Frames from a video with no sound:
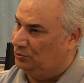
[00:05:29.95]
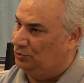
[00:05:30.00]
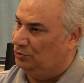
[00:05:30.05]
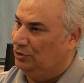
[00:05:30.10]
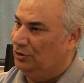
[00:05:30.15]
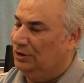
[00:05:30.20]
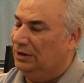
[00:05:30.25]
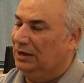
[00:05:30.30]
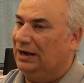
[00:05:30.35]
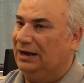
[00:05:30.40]
Bu
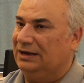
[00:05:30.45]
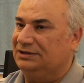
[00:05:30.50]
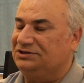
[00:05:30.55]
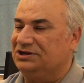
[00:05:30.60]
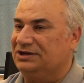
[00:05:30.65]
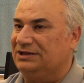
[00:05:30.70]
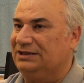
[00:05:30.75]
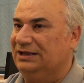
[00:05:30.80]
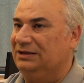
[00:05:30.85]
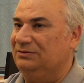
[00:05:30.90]

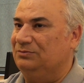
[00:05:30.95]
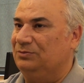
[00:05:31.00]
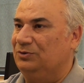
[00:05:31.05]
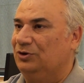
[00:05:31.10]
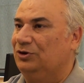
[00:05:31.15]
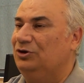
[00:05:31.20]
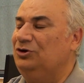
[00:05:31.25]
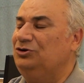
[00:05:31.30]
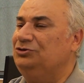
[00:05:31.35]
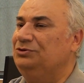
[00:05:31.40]

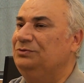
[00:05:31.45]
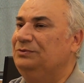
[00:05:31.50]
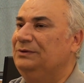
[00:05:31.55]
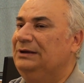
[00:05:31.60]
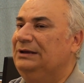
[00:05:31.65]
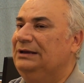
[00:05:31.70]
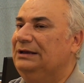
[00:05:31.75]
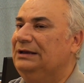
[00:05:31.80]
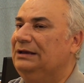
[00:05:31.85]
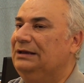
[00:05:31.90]
açıklanmıyor.
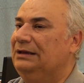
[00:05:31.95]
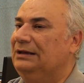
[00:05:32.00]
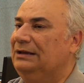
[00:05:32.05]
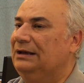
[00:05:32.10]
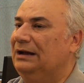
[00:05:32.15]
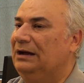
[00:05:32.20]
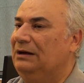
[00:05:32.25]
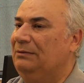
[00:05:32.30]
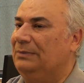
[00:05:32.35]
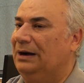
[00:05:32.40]

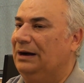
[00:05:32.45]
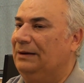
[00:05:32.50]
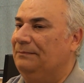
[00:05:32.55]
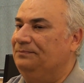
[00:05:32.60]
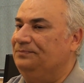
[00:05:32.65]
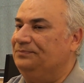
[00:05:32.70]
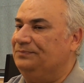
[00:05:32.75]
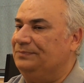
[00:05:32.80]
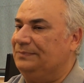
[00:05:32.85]
E, ama